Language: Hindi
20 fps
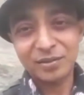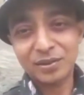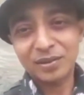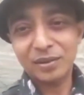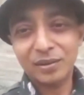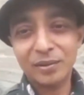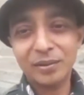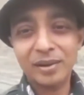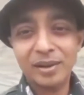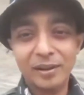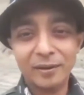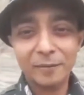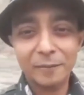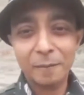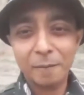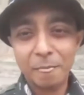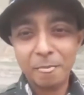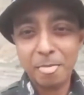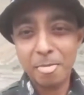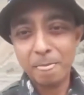करो यार
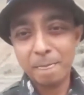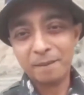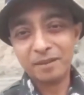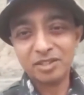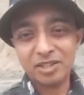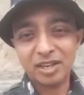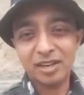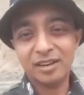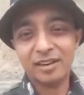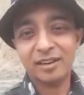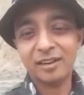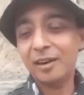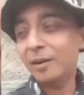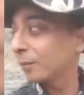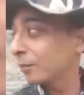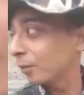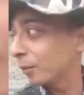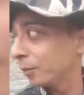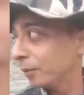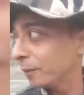अच्छा लगेगा
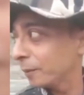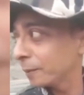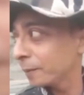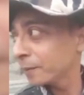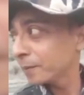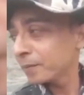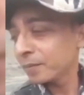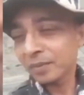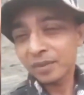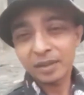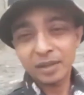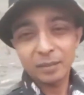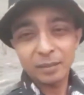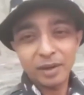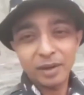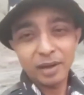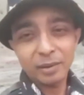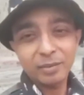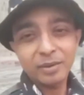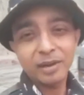हमको भी
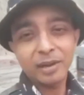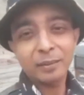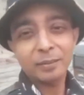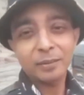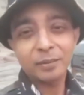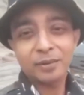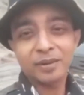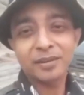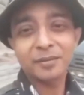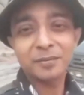हमारी भी हेल्प होगी